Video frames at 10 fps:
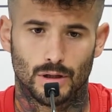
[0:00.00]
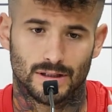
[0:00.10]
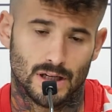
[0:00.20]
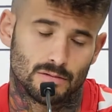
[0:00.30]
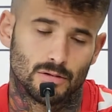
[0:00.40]

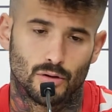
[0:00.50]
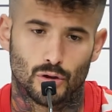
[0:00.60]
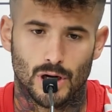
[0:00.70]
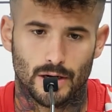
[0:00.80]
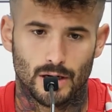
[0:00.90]
atrás, bueno,
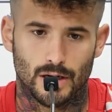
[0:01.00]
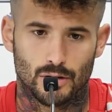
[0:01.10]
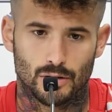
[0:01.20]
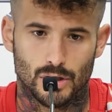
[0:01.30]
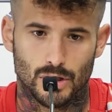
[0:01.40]
dos
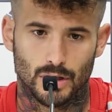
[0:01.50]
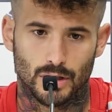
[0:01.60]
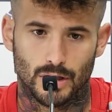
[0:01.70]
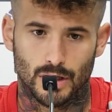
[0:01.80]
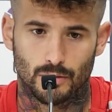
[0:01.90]
carrileros
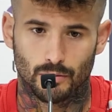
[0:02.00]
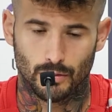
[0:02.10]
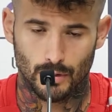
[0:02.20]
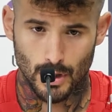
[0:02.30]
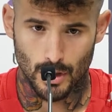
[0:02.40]
y, era
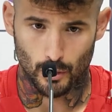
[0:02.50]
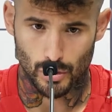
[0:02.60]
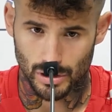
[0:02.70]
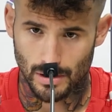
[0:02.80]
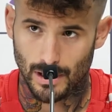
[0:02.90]
un,
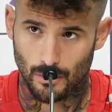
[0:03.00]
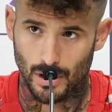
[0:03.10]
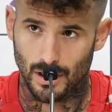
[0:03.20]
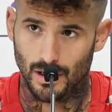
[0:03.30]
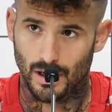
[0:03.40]
sistema al
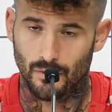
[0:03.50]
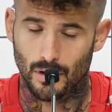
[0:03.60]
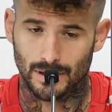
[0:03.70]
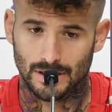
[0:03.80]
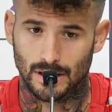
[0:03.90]
cual le,
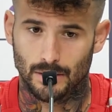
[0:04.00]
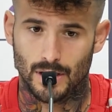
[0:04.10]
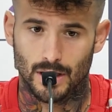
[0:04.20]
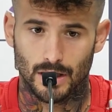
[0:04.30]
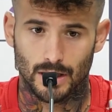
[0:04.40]
fue bastante
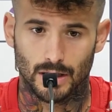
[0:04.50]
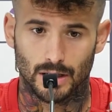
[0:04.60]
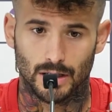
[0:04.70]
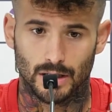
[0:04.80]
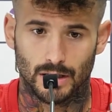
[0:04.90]
bien
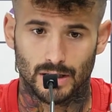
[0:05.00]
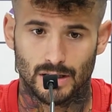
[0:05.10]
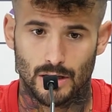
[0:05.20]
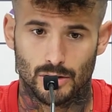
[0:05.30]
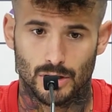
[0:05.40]
y,
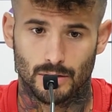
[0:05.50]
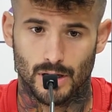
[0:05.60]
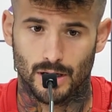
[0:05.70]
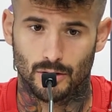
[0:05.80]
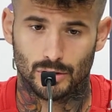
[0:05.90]
este año sí que es
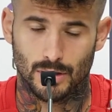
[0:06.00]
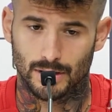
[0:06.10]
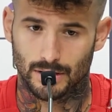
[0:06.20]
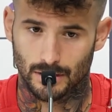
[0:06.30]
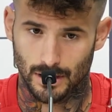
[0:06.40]
verdad que no
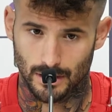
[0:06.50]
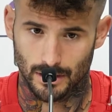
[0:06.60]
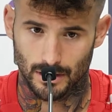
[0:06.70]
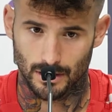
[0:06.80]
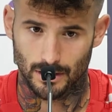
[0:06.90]
estaban
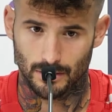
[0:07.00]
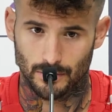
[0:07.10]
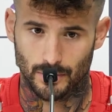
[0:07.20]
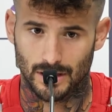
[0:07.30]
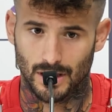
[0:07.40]

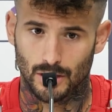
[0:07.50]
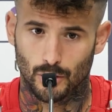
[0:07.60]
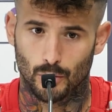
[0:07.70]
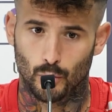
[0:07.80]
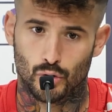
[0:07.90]
eh,
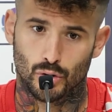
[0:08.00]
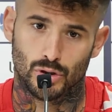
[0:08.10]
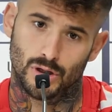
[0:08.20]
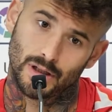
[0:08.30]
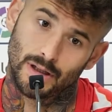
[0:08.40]
practicándolo mucho,
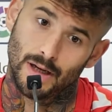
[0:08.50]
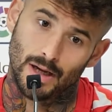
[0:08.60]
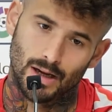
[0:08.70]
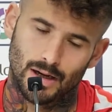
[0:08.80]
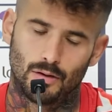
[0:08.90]
sí que
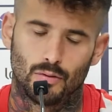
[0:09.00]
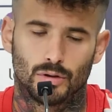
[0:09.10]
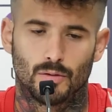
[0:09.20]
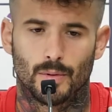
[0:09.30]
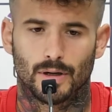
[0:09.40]
el
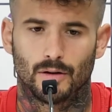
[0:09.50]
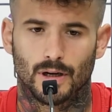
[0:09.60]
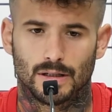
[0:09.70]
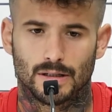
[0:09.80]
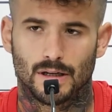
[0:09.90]
último partido en
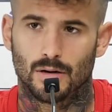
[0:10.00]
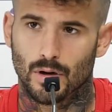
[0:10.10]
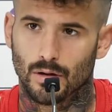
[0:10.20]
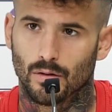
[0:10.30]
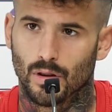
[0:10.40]
casa sí que
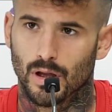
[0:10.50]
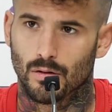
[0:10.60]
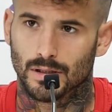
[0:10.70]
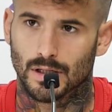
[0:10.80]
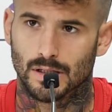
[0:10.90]
jugaron con
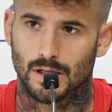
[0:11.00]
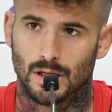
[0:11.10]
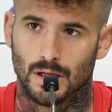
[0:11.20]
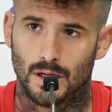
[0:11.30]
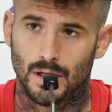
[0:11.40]
cinco atrás
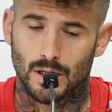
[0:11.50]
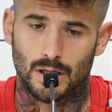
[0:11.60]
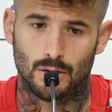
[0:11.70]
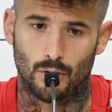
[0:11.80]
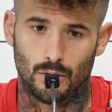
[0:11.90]
y,
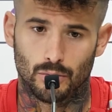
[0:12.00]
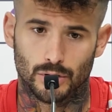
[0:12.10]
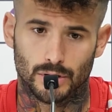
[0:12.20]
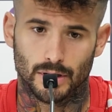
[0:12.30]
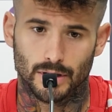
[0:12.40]
y bueno,
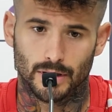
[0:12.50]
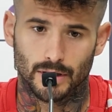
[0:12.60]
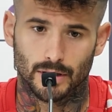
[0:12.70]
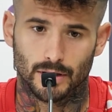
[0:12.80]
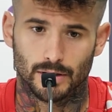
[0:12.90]
pues
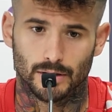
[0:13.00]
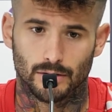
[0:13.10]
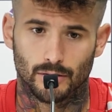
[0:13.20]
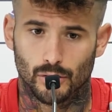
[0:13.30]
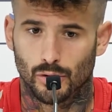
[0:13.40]

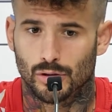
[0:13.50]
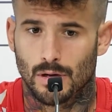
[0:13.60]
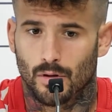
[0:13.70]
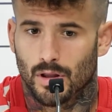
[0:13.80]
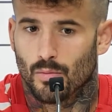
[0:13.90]
no
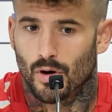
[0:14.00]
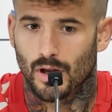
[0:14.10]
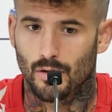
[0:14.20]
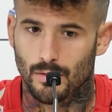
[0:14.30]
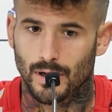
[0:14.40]
sabemos
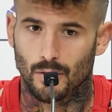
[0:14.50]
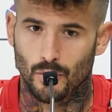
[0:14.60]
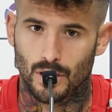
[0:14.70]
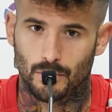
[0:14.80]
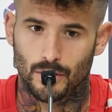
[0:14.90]
100% cómo van a
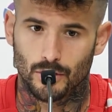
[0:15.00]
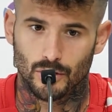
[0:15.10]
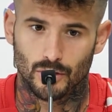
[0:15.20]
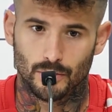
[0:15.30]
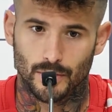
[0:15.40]
jugar,
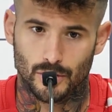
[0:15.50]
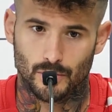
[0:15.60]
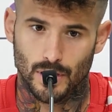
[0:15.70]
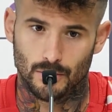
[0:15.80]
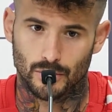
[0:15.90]
pero, pero
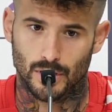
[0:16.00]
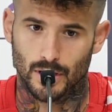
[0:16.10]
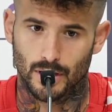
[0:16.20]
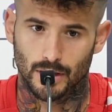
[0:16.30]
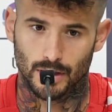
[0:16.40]
esperamos
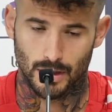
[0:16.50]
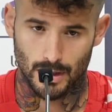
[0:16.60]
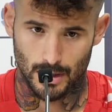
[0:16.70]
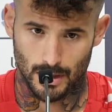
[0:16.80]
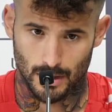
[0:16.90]
que
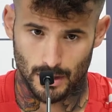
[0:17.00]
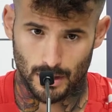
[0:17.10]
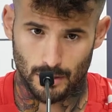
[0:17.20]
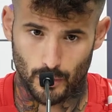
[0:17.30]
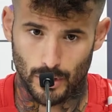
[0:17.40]

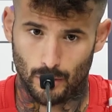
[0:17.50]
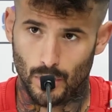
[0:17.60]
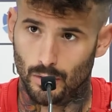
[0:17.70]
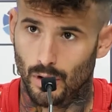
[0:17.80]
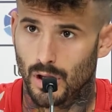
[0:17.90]
que puedan
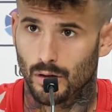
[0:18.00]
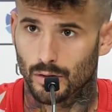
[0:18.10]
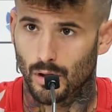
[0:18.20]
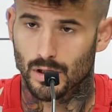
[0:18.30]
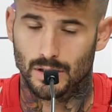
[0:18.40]
jugar con cinco,
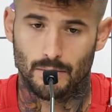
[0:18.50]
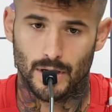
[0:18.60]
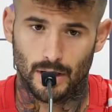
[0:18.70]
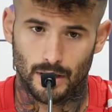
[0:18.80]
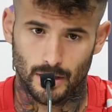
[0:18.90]
entonces
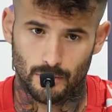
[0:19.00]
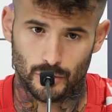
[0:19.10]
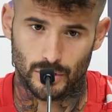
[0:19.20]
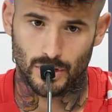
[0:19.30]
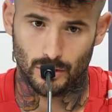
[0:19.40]
también ah,
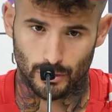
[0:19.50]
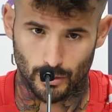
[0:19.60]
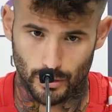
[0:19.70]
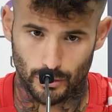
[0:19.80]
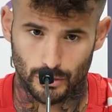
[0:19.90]
hemos entrado
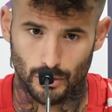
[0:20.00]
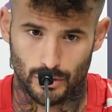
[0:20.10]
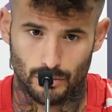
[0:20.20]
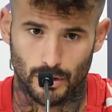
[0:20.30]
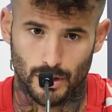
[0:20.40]
todo, todo
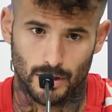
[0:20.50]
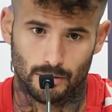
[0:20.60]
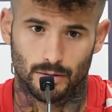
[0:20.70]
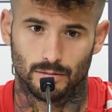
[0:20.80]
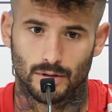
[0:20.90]
eso porque
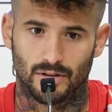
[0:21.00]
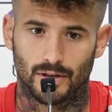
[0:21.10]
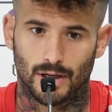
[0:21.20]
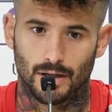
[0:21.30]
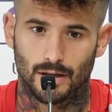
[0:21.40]
bueno, al
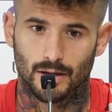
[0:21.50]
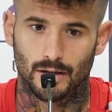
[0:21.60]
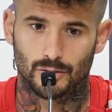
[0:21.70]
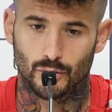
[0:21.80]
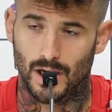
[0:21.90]
final eh,
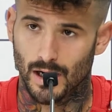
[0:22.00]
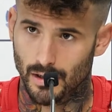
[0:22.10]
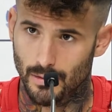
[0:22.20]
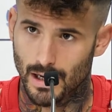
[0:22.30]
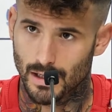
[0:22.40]
estudiar al
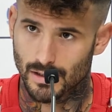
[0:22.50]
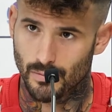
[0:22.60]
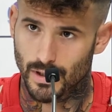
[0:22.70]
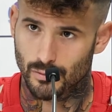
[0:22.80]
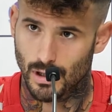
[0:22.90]
rival
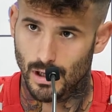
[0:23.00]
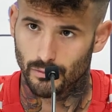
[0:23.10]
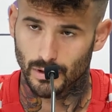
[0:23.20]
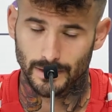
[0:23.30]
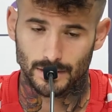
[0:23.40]
siempre es una
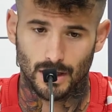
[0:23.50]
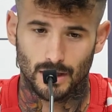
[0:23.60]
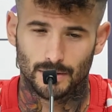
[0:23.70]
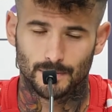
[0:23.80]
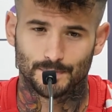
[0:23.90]
ventaja.